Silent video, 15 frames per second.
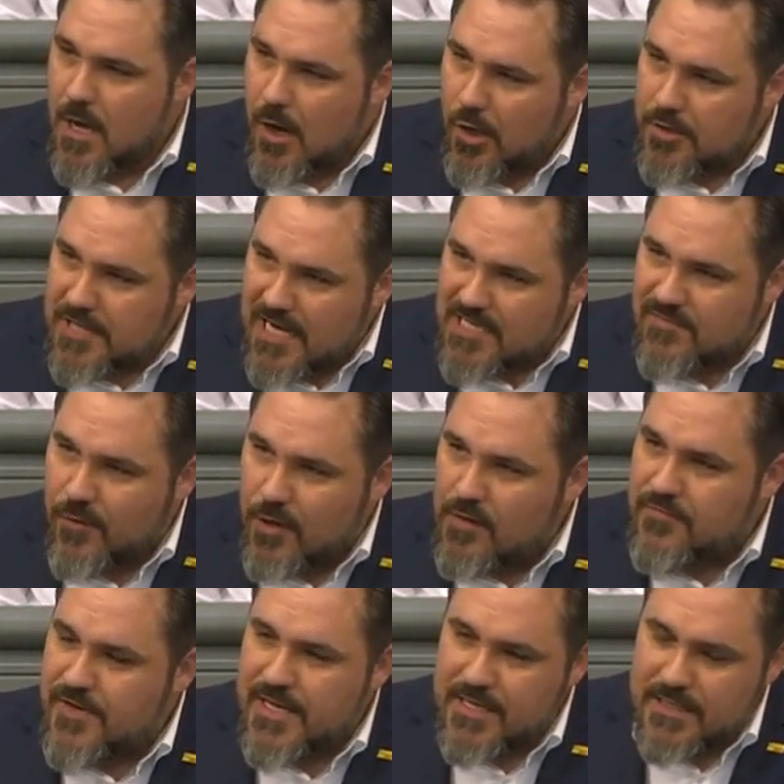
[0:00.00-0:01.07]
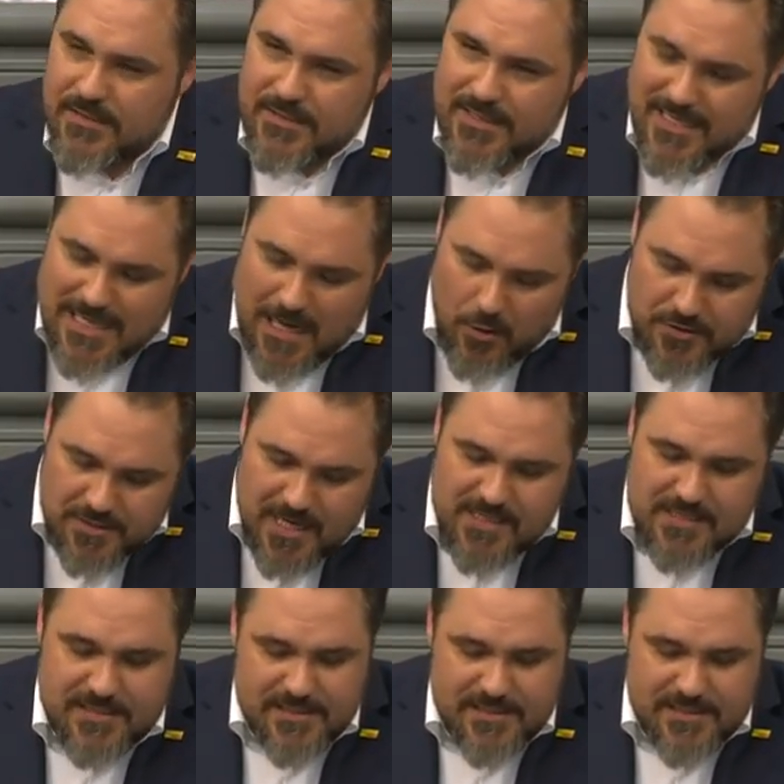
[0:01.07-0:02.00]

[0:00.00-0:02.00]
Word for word: Und das wollen wir, genau das,